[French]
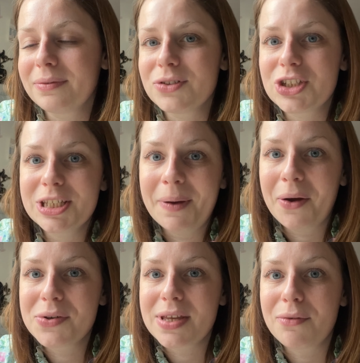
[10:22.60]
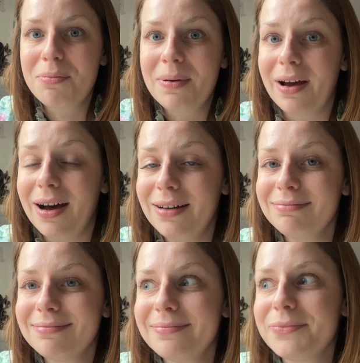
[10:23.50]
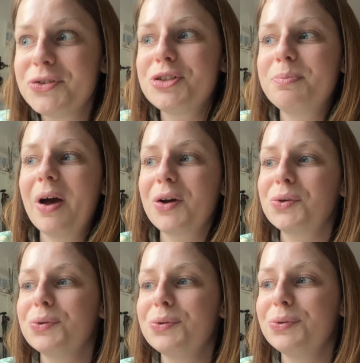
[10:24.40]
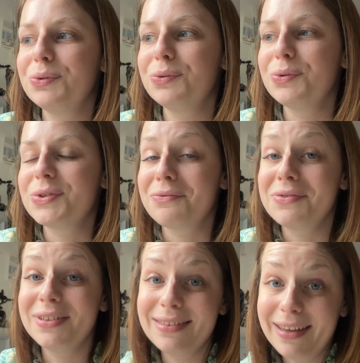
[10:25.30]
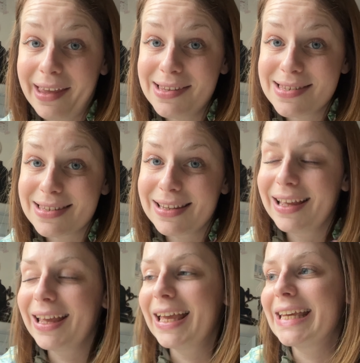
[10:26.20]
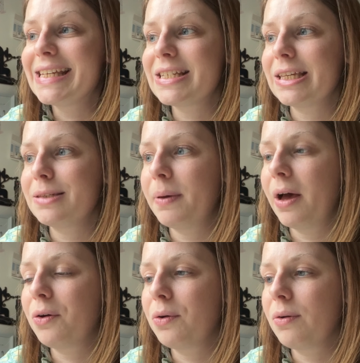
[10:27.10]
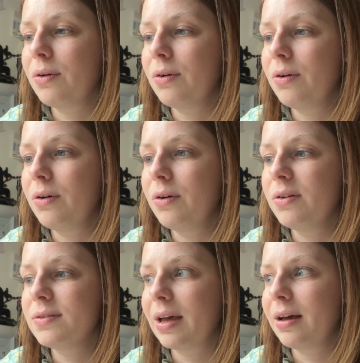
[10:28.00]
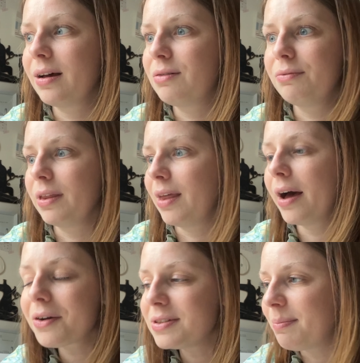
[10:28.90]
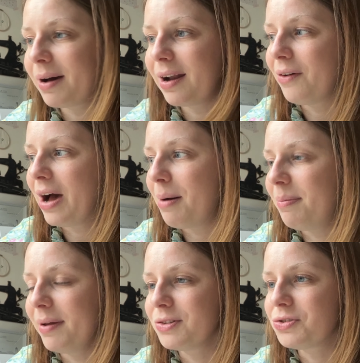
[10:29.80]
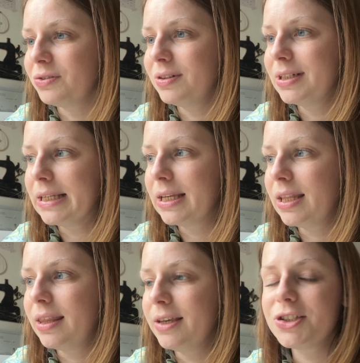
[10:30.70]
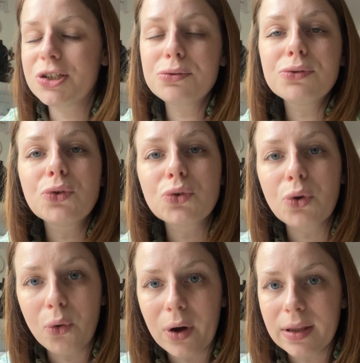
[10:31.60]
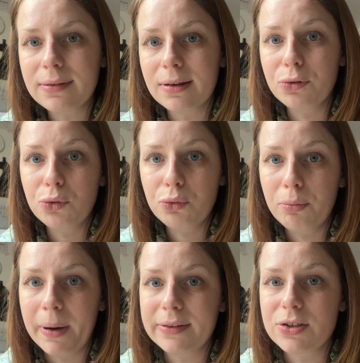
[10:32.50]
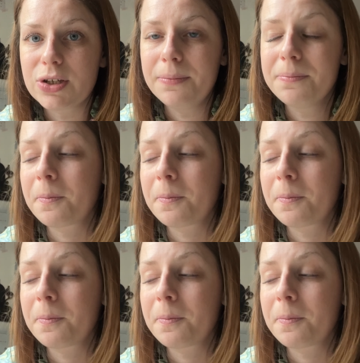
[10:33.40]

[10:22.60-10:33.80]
J'espère que ça vous plaira. J'espère que ça vous intéresse. J'espère que ça conviendra, que ça parlera à plein de gens. Et j'ai juste trop hâte de tout vous partager.